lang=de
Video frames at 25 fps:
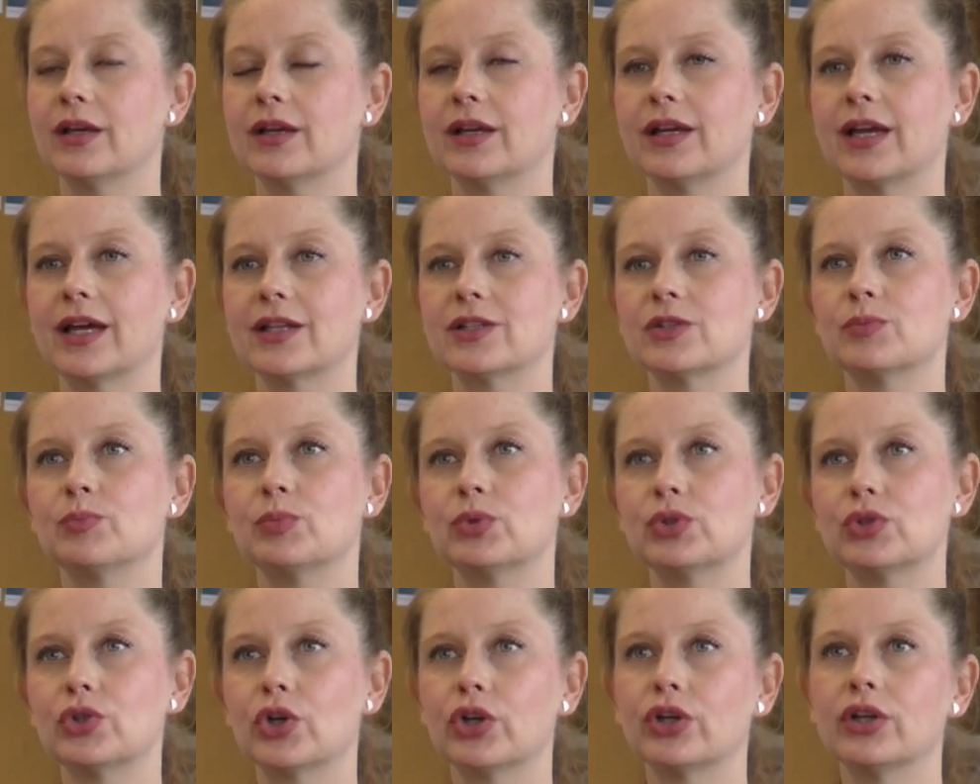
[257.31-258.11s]
ganz
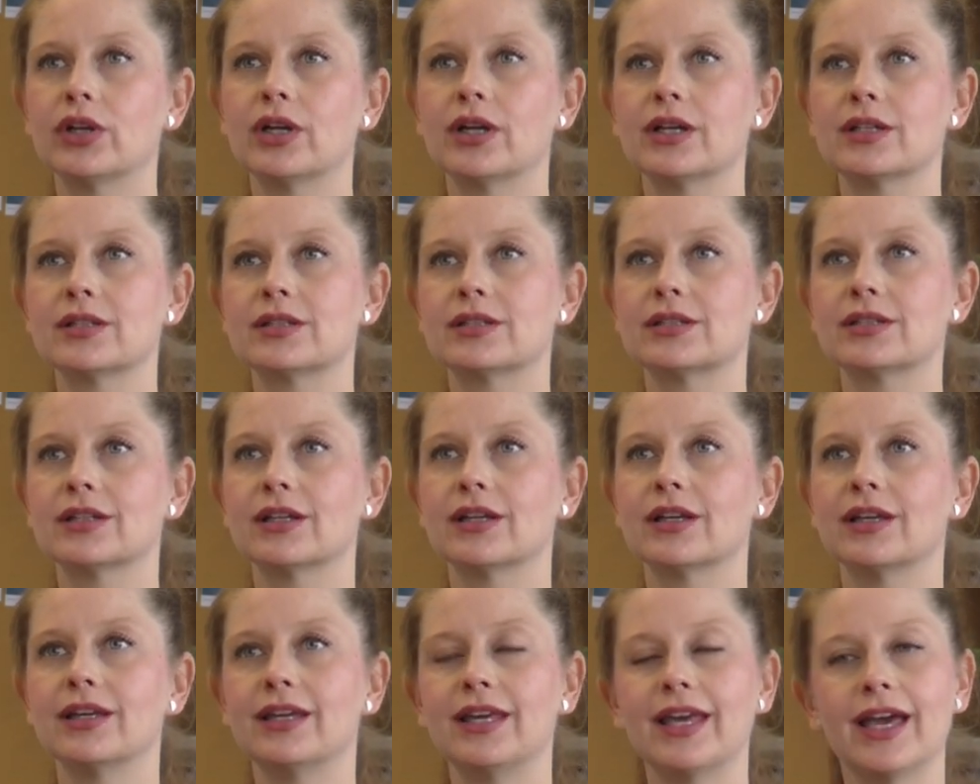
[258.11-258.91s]
besonders
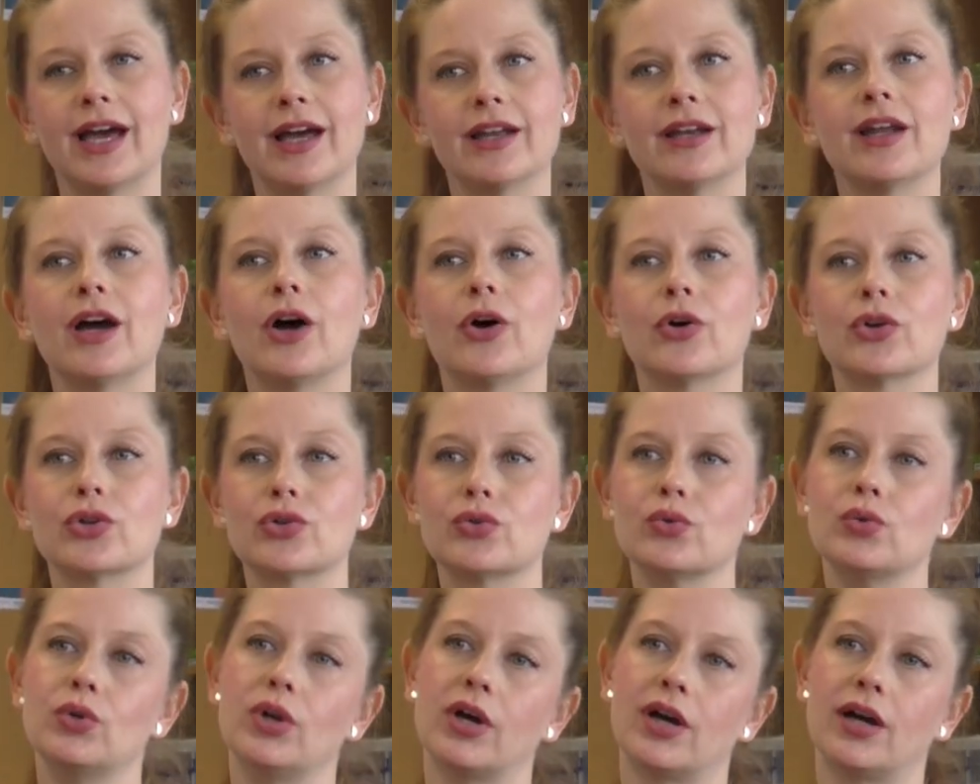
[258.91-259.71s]
gerne auch
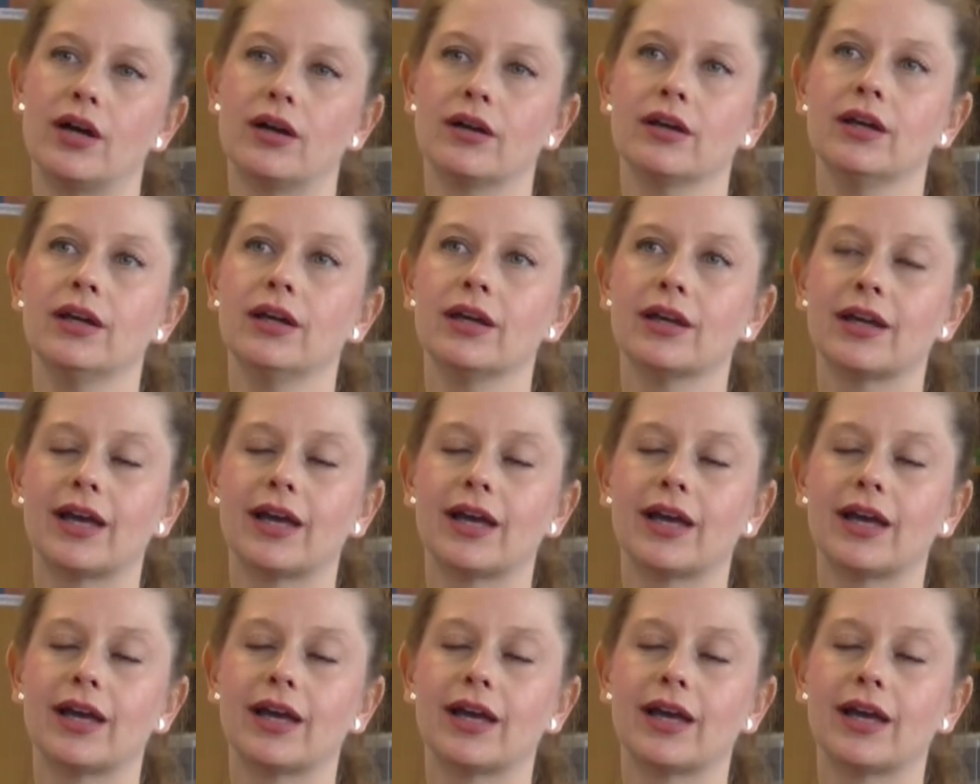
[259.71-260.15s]
Schüler